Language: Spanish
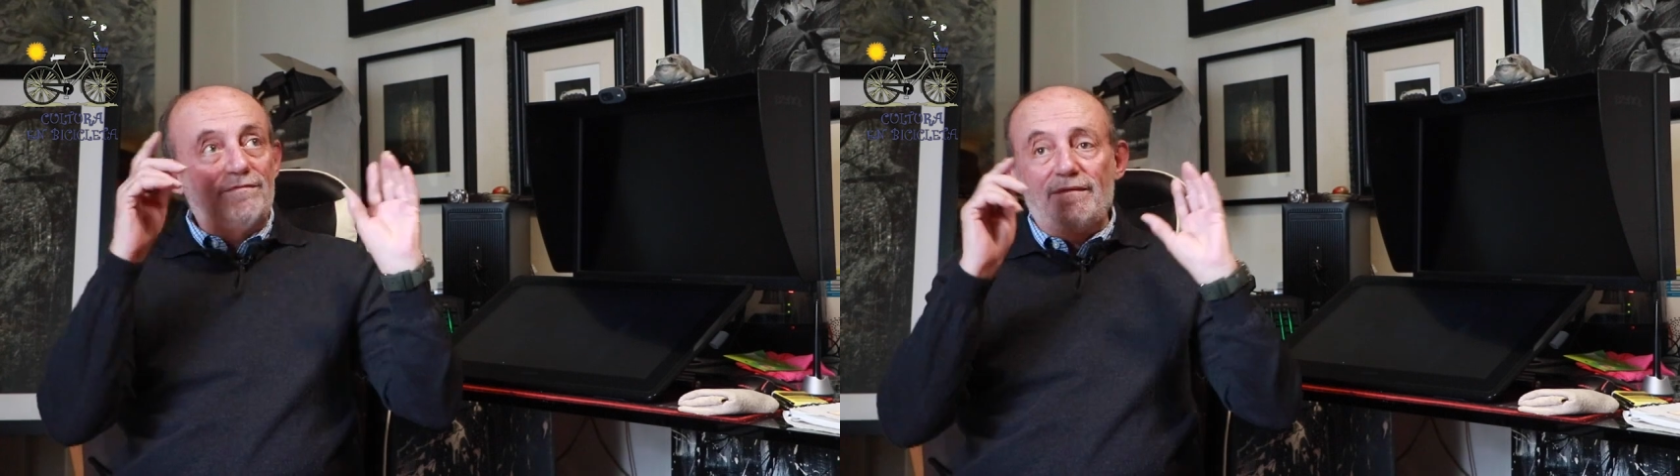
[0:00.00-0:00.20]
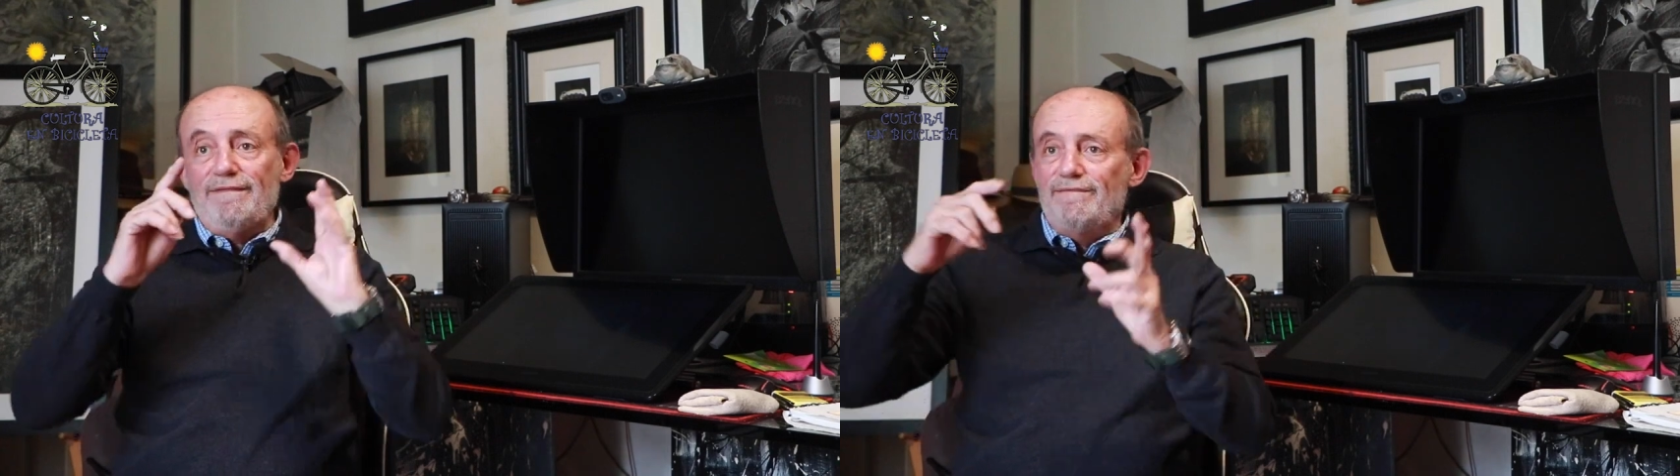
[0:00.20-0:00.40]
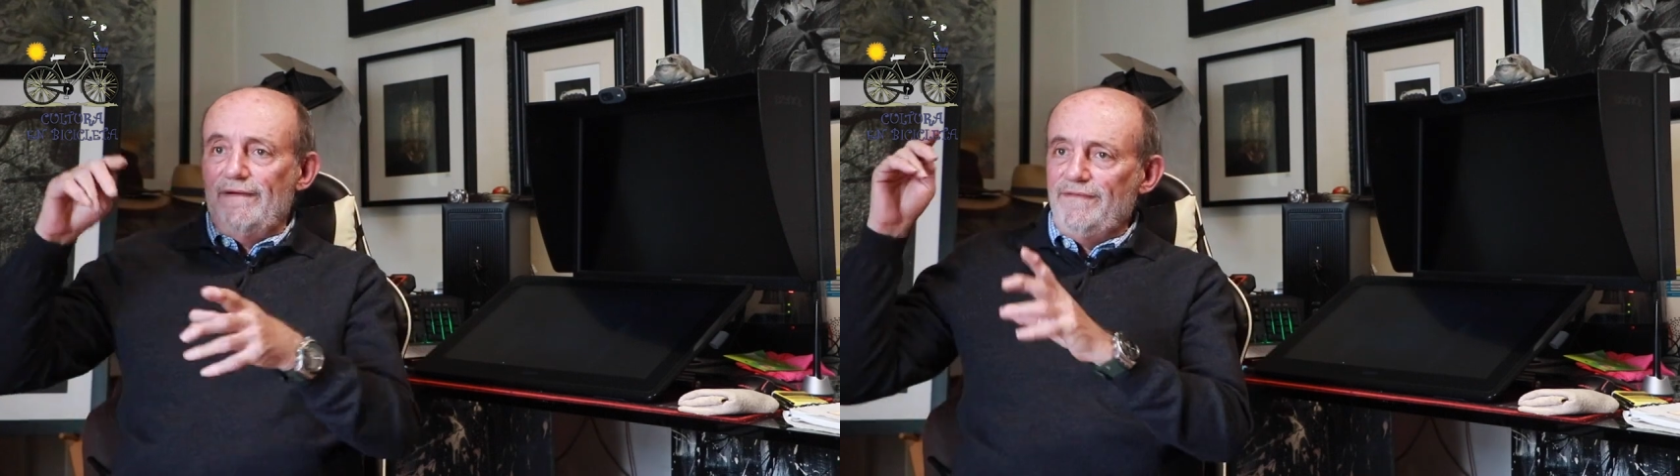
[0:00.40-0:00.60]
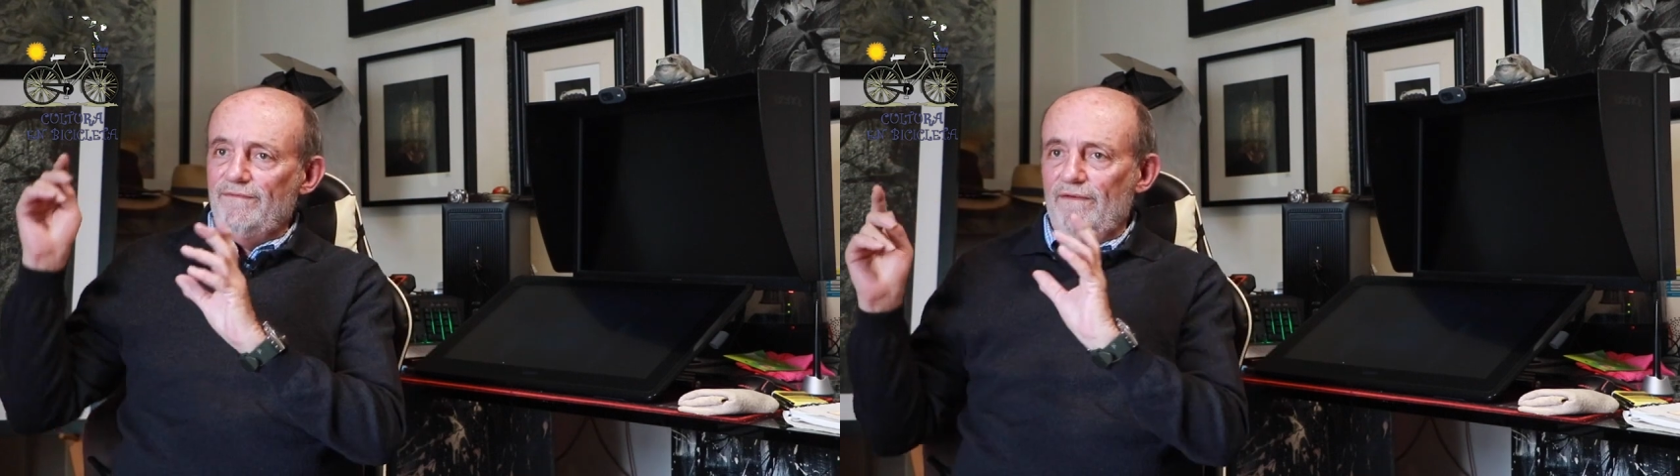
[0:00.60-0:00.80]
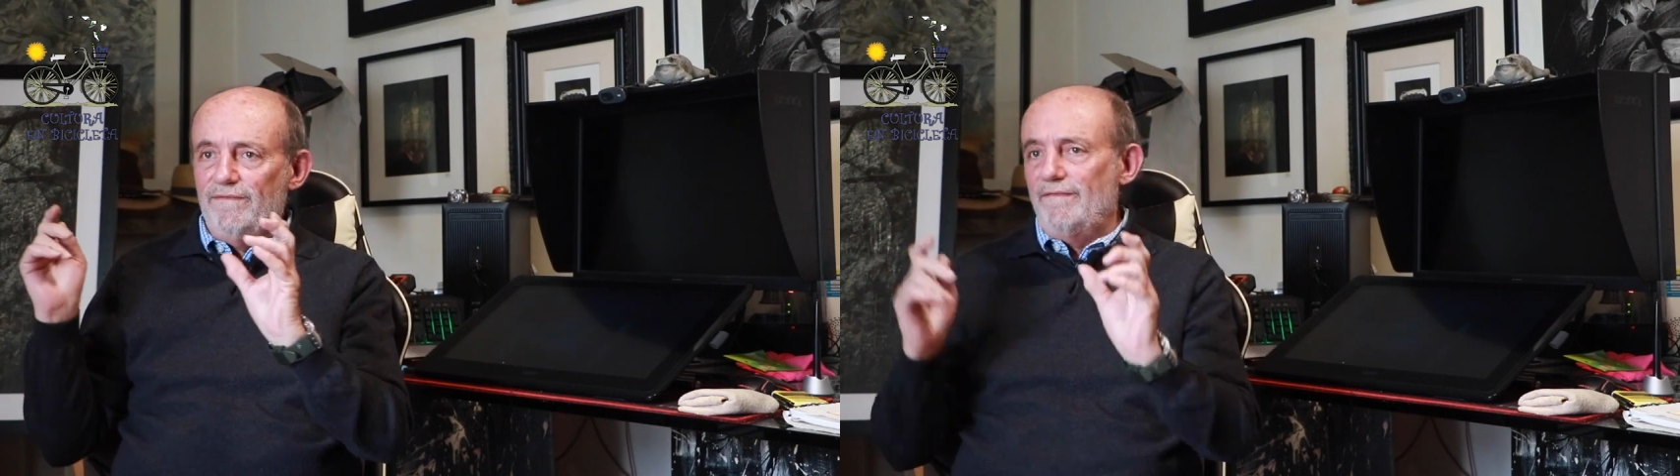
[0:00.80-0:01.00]
y fa, fa, fa, fi,
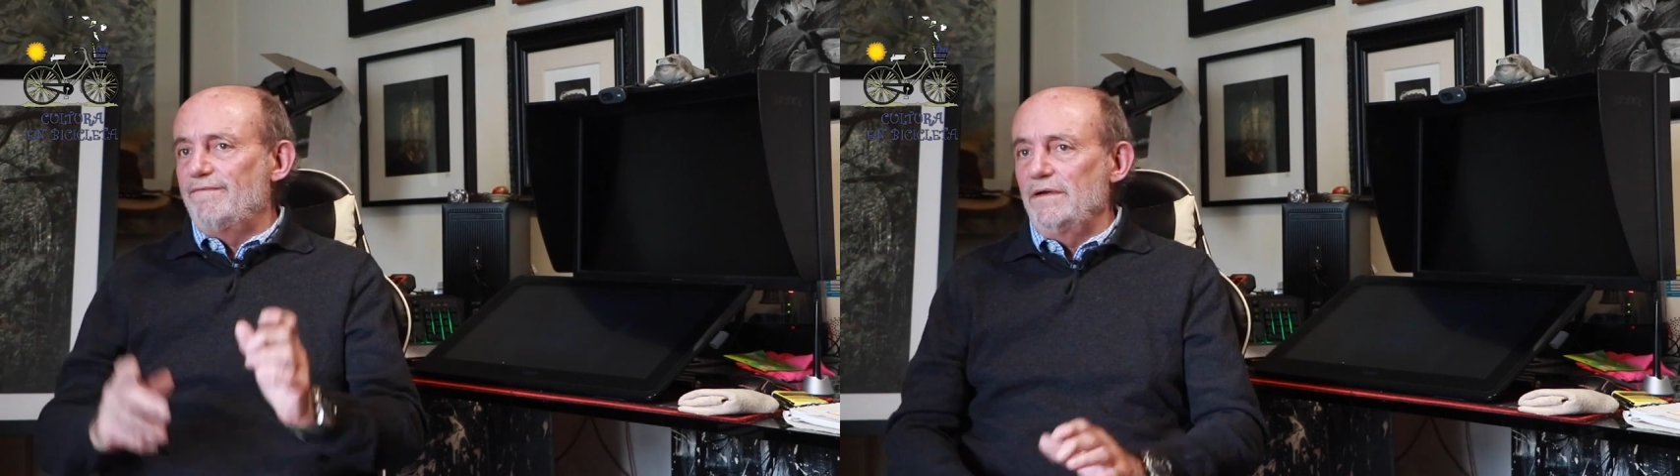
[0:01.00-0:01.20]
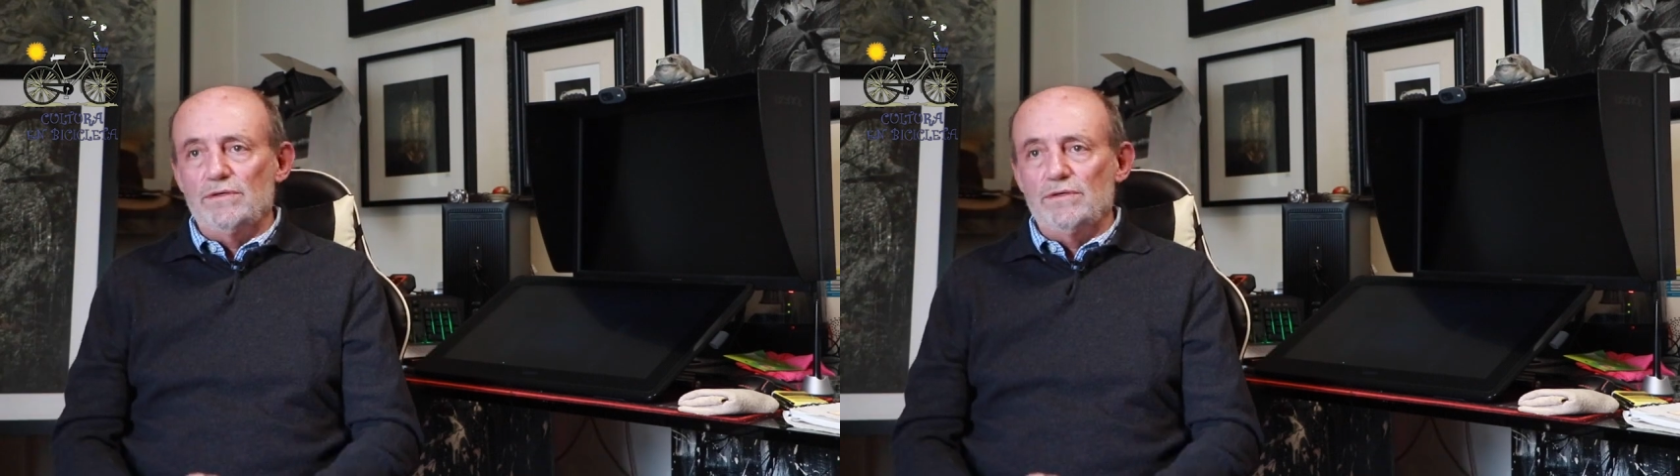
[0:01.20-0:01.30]
fa, fa,